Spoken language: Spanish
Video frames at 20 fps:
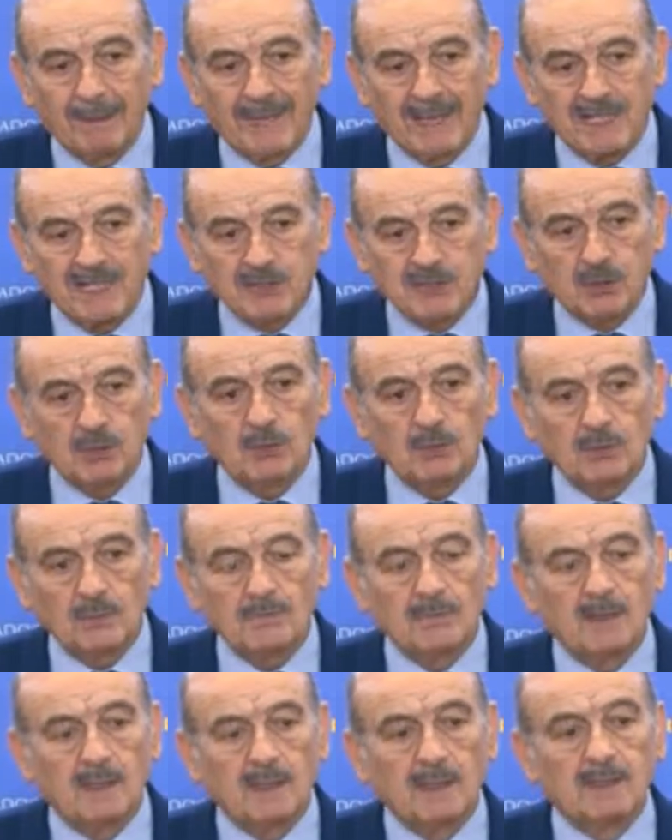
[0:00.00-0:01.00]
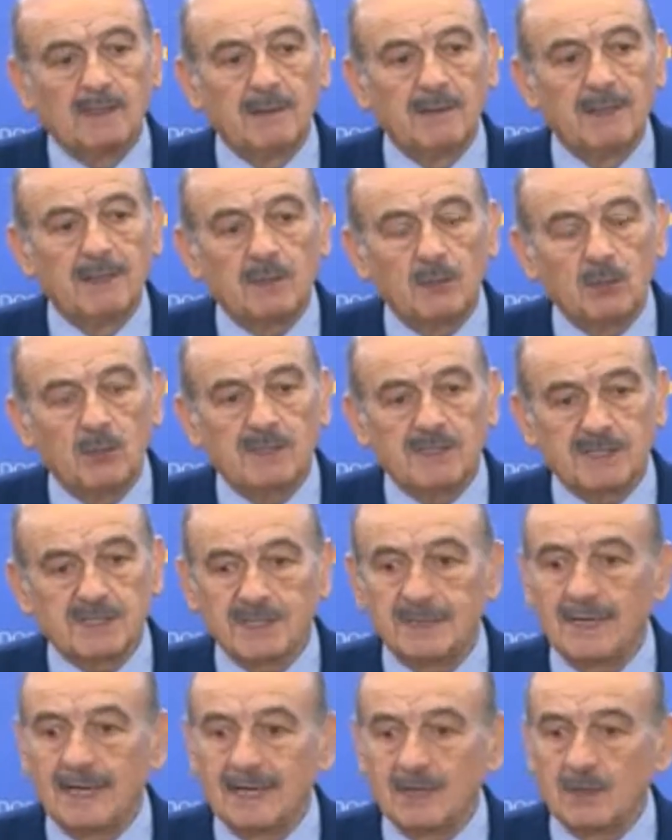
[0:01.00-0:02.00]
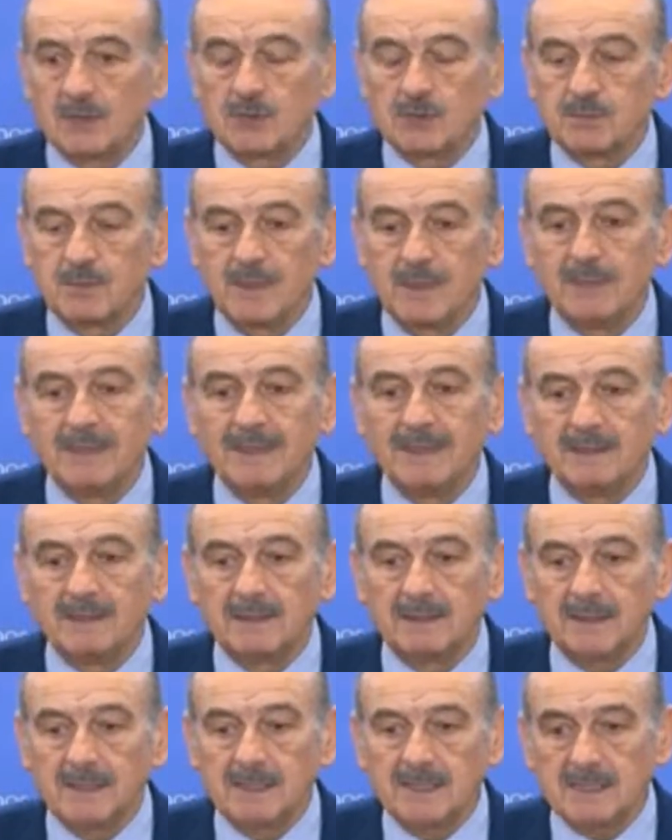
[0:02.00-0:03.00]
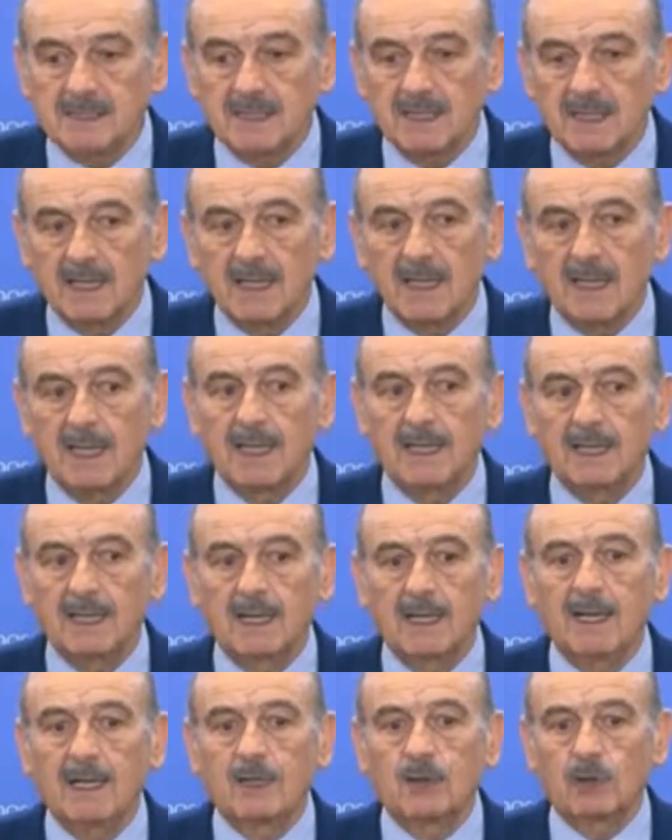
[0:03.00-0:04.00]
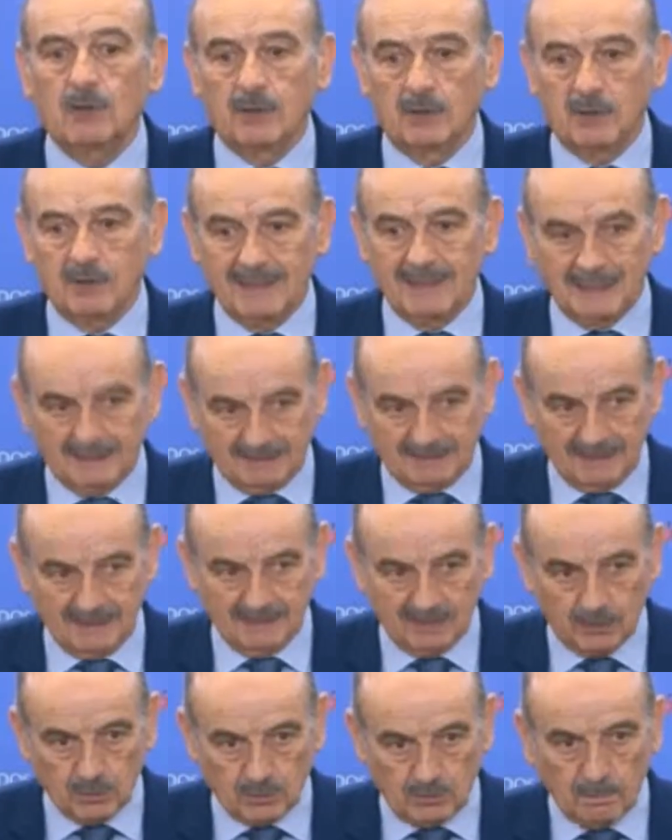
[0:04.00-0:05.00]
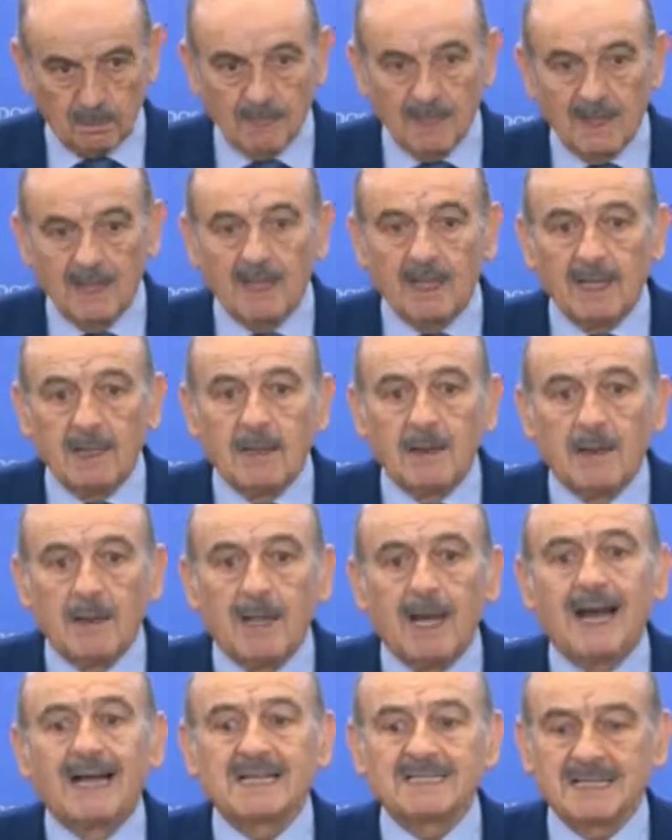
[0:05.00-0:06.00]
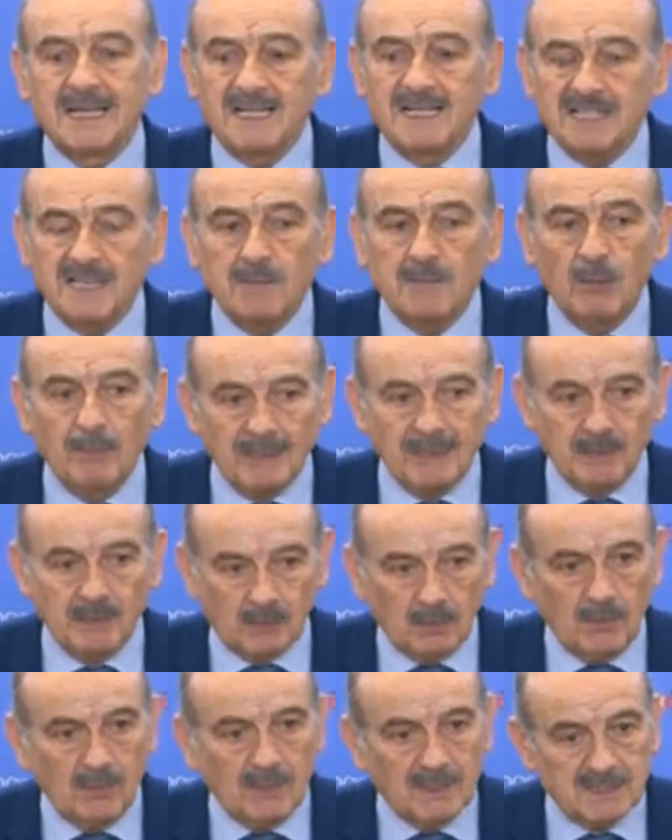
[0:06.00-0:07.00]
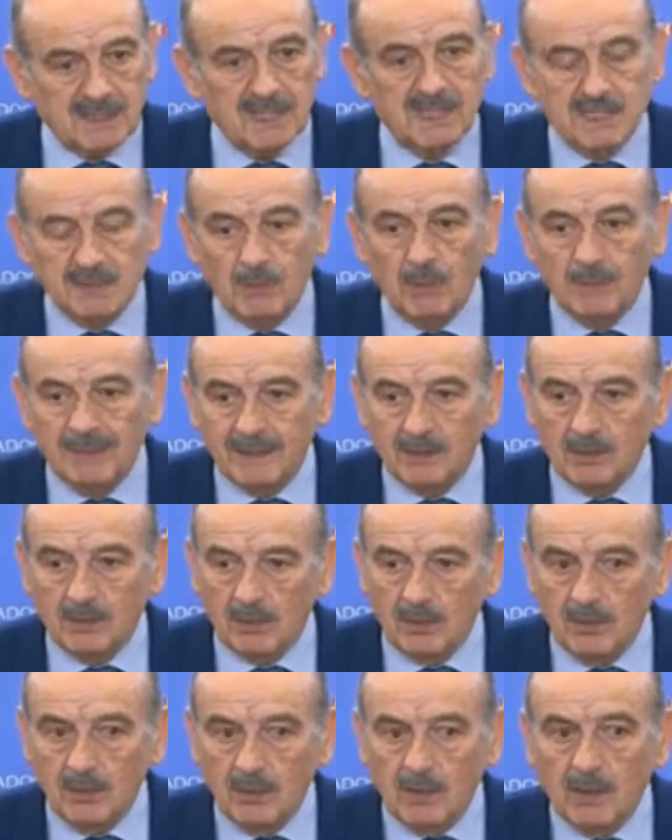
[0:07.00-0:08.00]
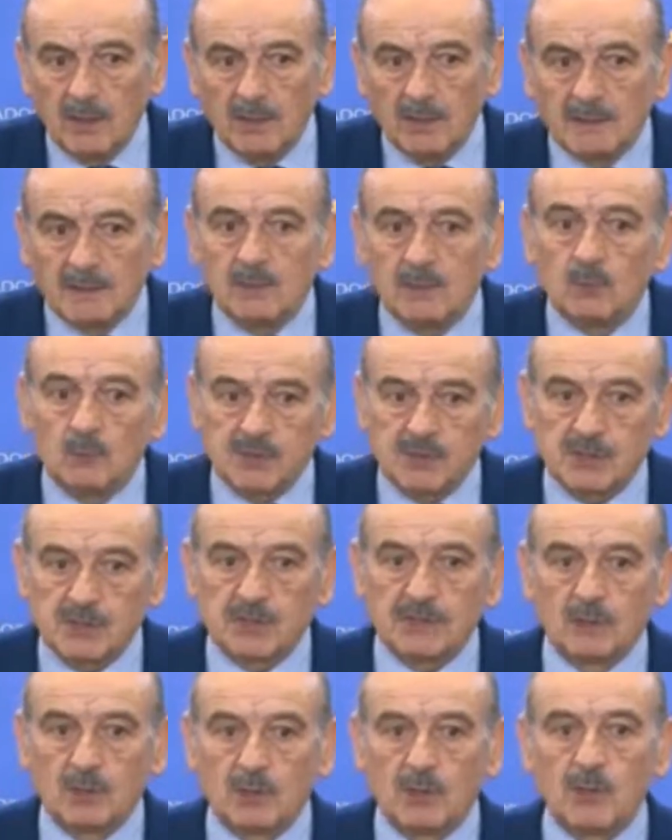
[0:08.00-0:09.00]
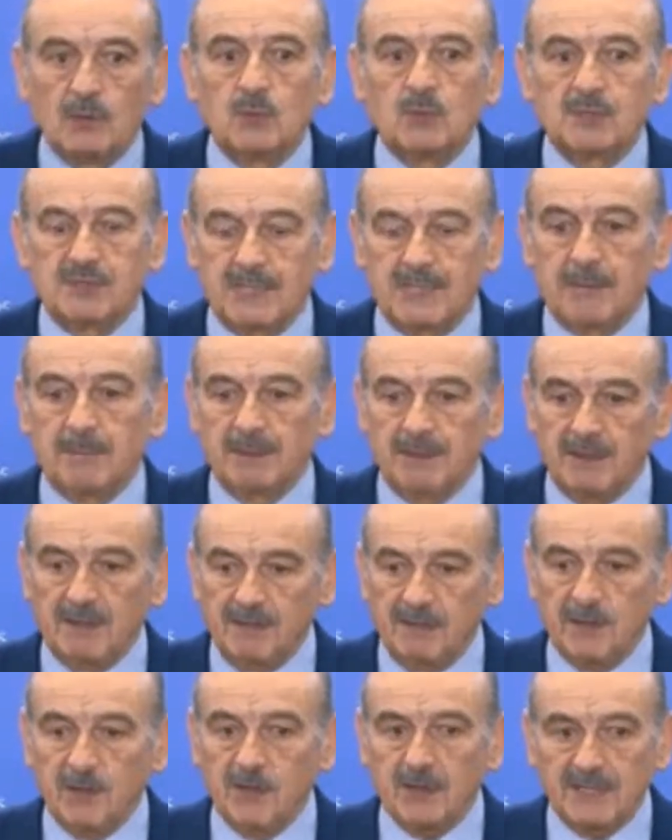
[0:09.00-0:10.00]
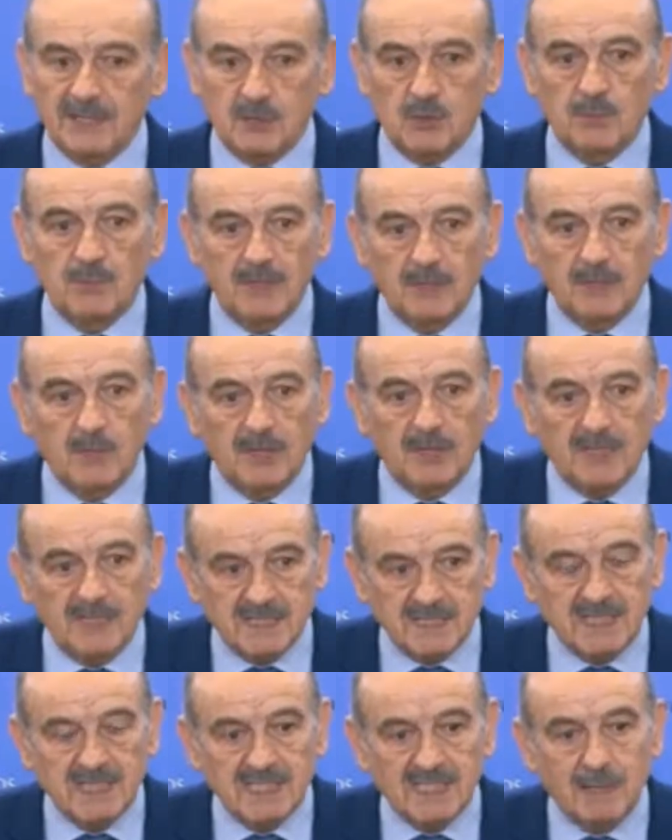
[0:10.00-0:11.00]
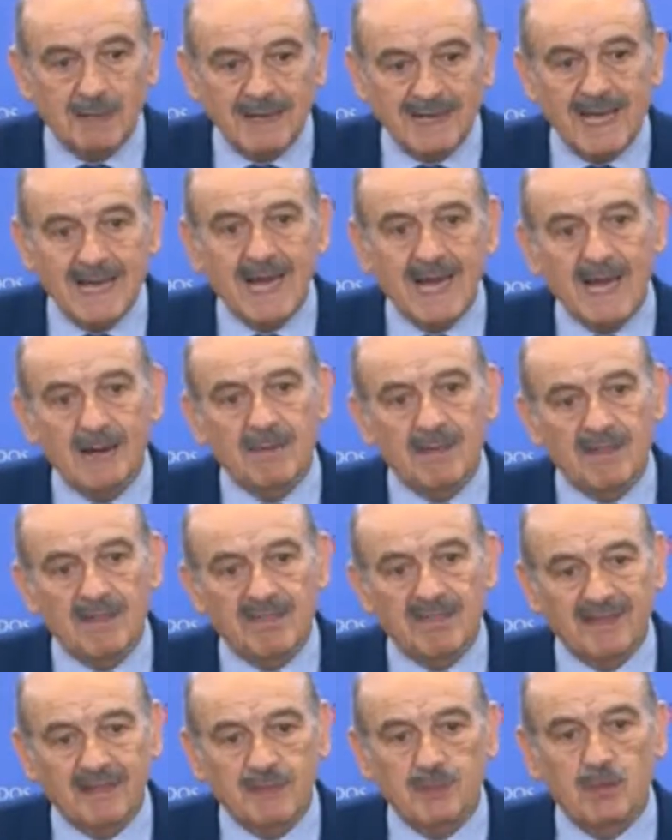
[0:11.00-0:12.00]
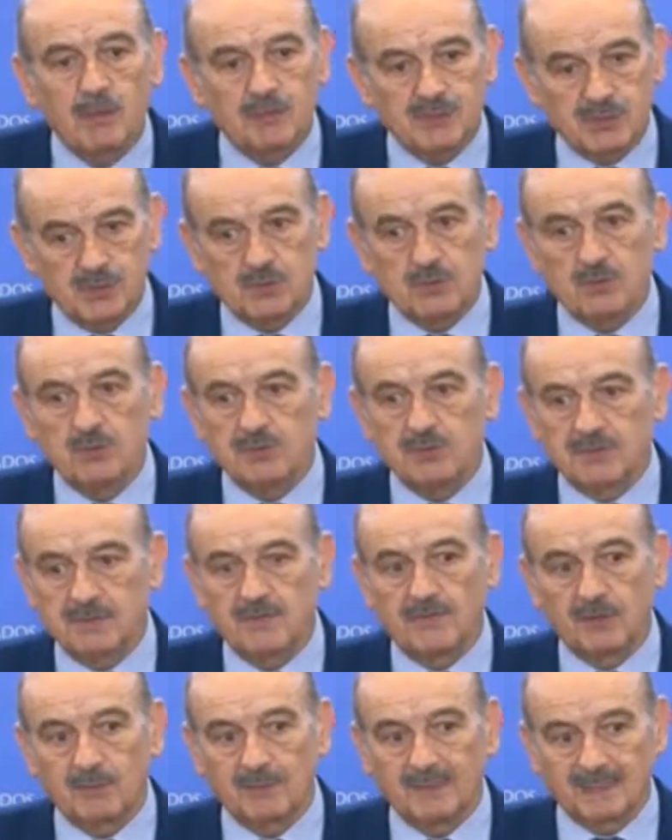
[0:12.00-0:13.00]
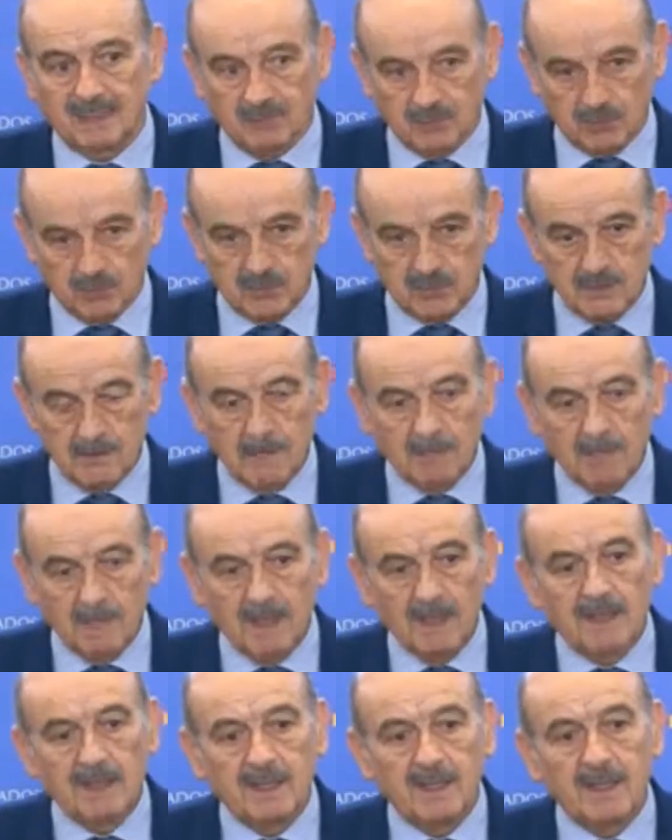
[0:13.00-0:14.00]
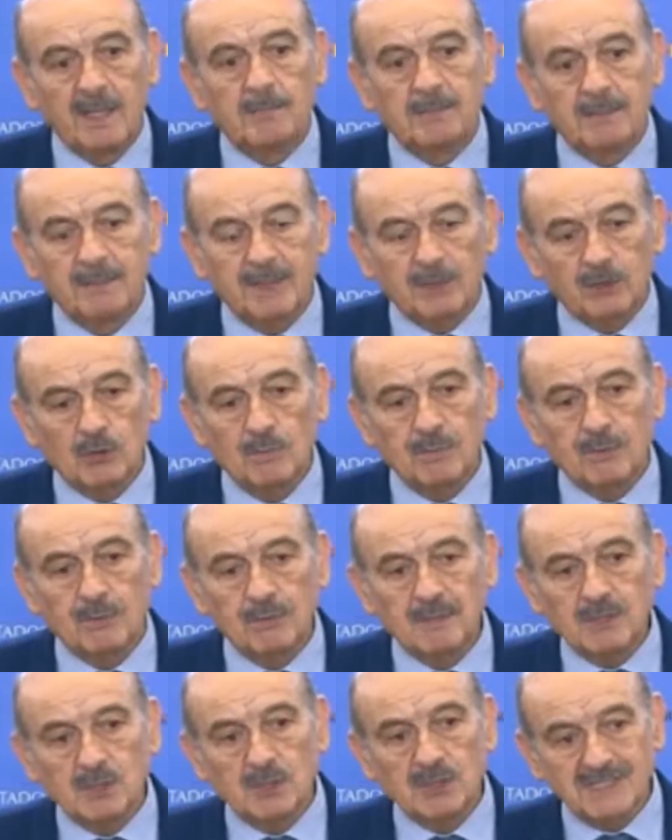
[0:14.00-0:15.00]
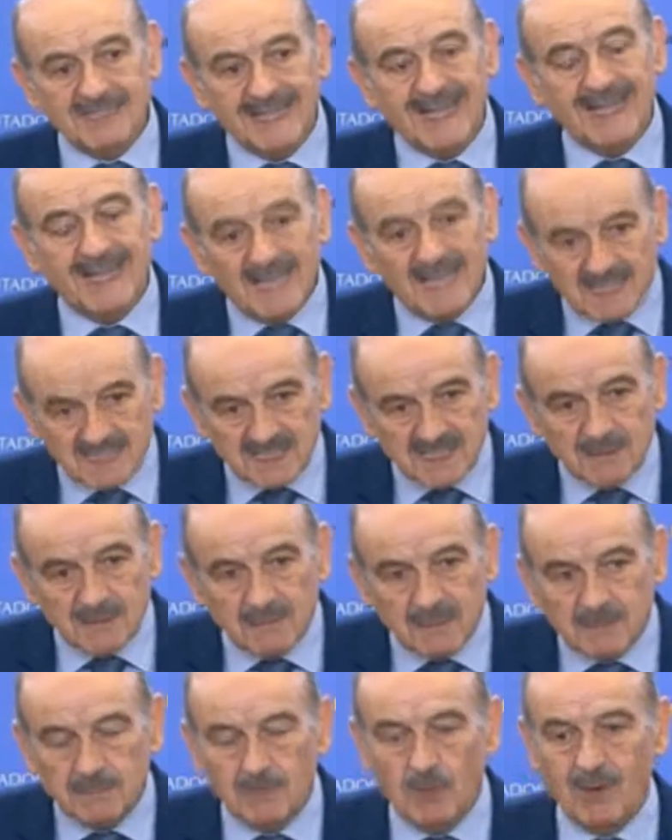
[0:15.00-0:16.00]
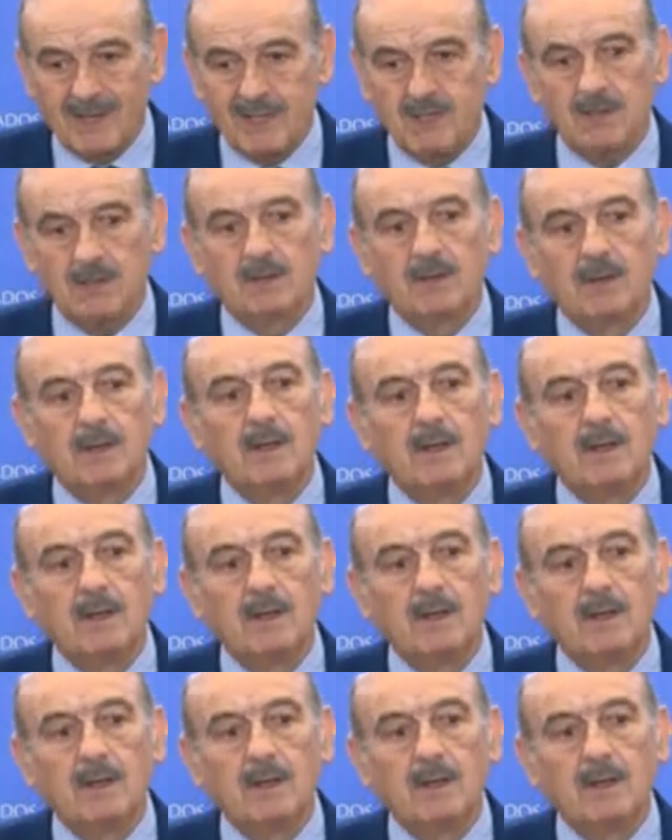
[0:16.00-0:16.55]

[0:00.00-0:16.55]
para esto debe incluirse en el año 2023 en el corredor del Atlántico. Hasta ese momento, hasta ese momento nuestra petición que ha asumido es que se vaya avanzando en los estudios informativos. Y el primer compromiso es que este mismo año,